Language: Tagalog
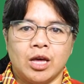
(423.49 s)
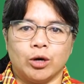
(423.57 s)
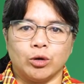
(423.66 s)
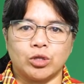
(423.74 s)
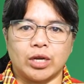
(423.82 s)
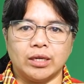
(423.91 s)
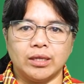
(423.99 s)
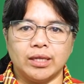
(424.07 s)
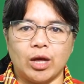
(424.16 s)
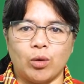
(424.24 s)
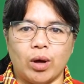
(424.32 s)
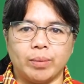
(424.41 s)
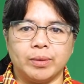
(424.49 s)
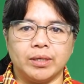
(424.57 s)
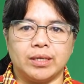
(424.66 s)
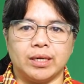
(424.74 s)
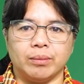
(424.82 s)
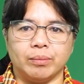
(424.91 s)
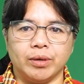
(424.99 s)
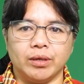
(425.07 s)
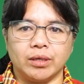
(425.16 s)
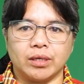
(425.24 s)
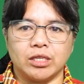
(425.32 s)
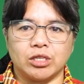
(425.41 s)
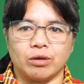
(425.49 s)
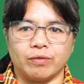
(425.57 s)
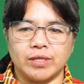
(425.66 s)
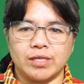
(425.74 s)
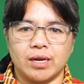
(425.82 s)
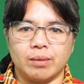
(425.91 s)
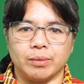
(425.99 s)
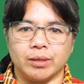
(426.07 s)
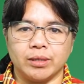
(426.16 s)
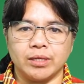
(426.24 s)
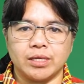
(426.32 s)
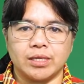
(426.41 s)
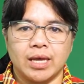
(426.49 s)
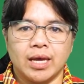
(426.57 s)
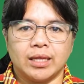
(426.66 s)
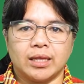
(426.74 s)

O sarunta ko abudin bungog di sofa syllables,